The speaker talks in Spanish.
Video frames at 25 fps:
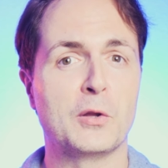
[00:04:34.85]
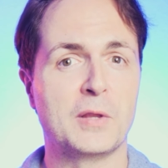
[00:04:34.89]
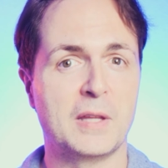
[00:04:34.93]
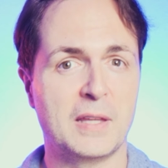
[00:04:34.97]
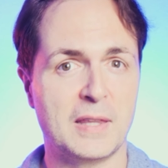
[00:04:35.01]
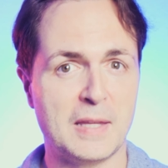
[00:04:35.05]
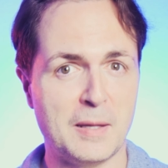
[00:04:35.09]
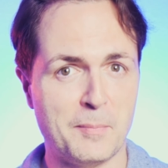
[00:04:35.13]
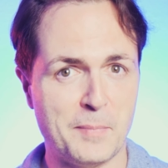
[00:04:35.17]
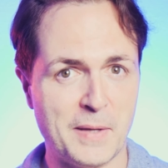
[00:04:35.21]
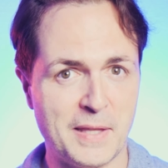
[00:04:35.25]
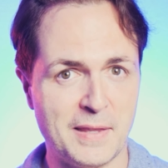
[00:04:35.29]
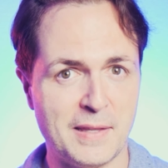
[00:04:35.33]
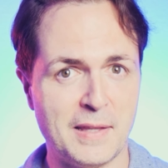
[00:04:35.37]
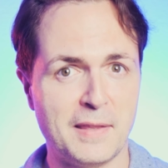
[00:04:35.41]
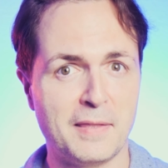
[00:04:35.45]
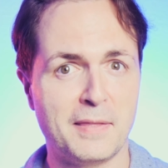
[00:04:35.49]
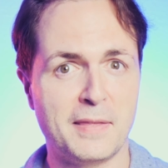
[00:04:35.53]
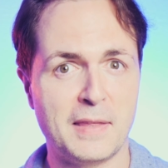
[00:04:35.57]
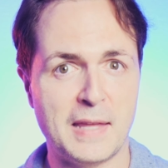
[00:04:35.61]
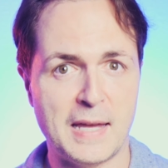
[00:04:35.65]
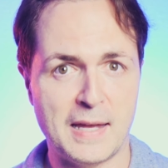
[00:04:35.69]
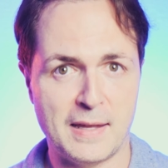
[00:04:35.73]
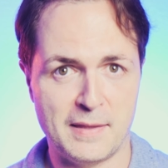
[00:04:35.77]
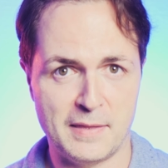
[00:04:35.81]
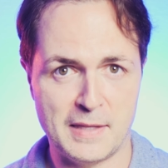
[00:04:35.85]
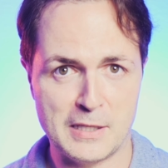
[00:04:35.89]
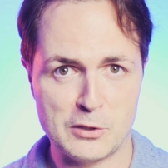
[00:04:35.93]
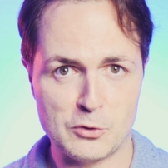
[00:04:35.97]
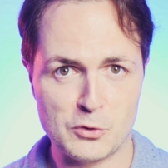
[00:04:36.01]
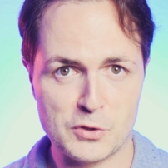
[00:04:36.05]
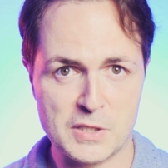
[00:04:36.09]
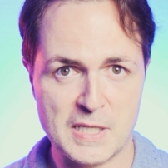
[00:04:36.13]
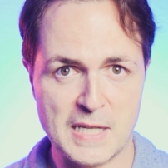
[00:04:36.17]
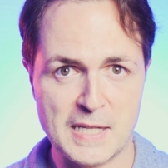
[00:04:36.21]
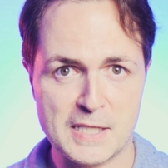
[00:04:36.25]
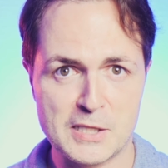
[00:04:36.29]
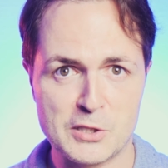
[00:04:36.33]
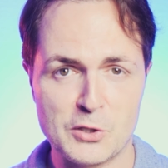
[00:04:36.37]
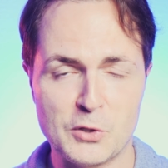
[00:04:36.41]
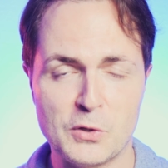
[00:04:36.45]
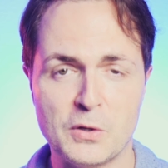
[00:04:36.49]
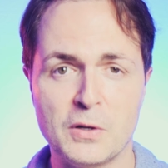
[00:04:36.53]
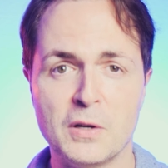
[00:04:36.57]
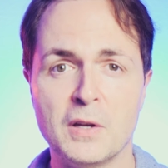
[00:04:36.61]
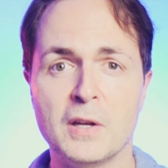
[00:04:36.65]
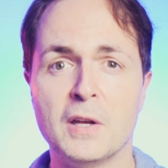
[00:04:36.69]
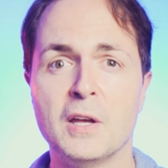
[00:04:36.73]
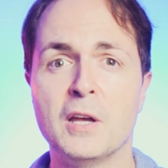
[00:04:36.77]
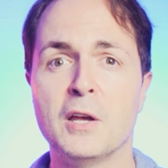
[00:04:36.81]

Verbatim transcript: con independencia de su sexo,